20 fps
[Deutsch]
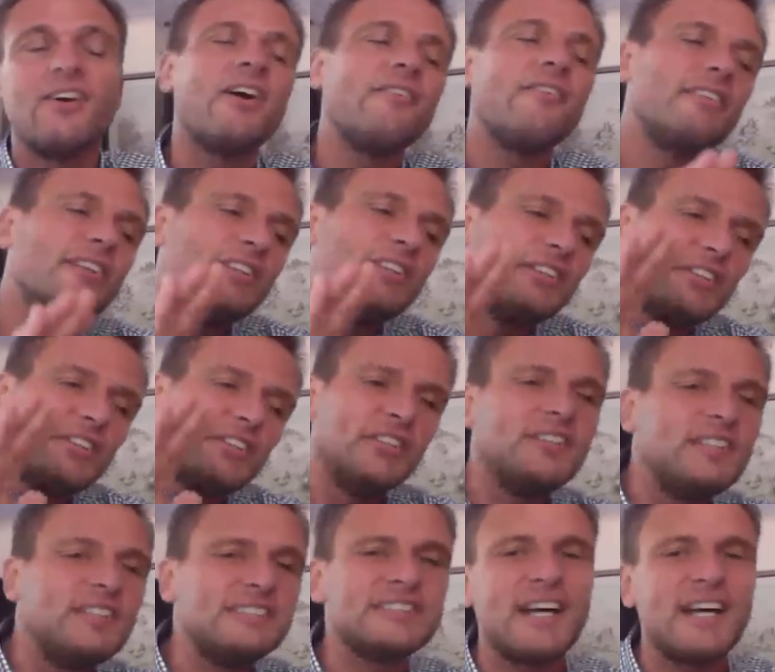oh, wenn ich Ihnen
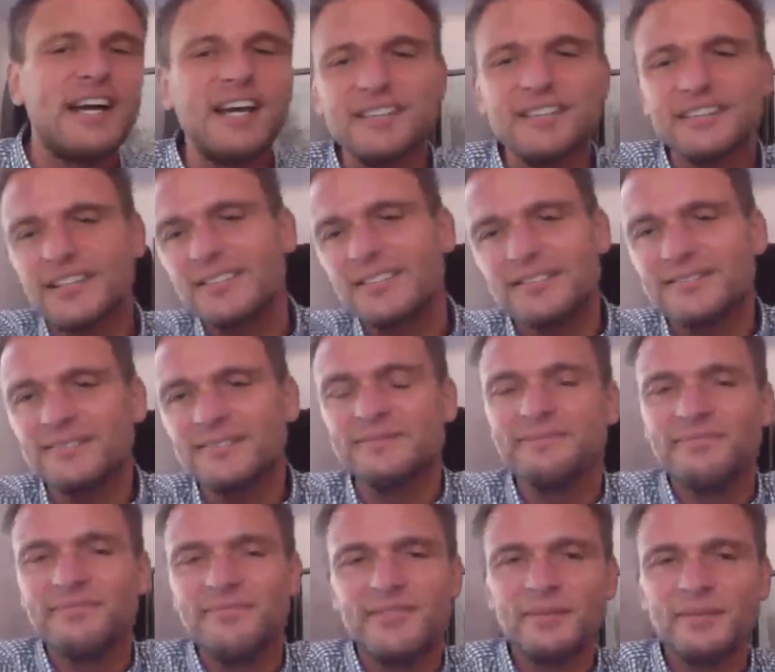die zeige, dann
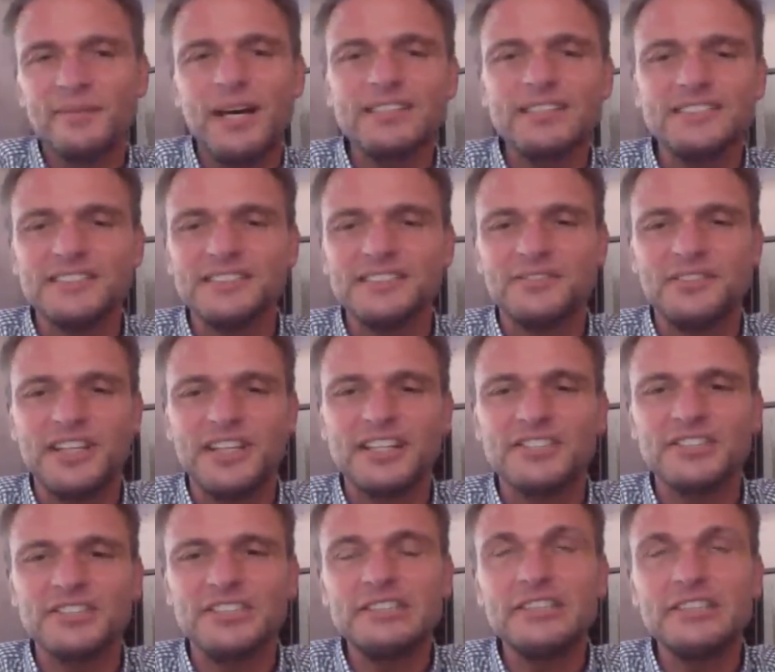machen Sie es
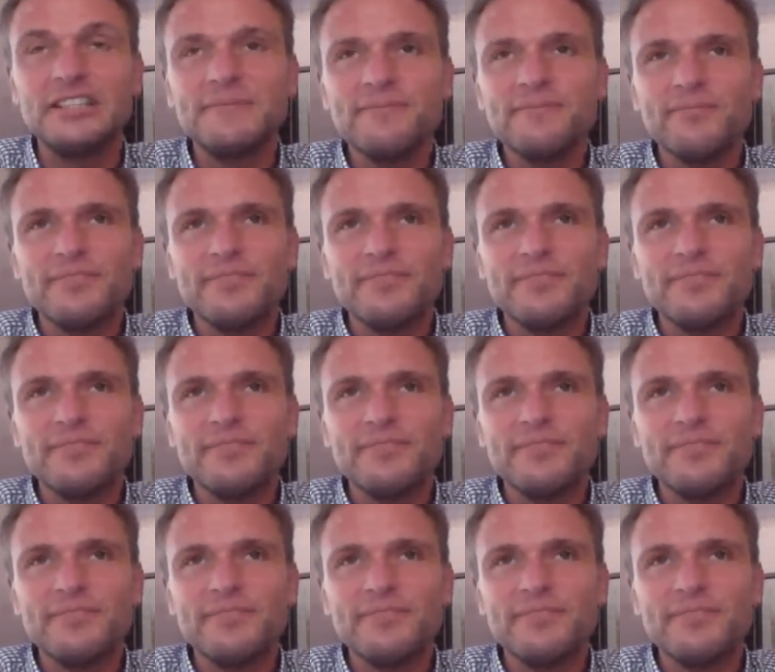vielleicht nicht,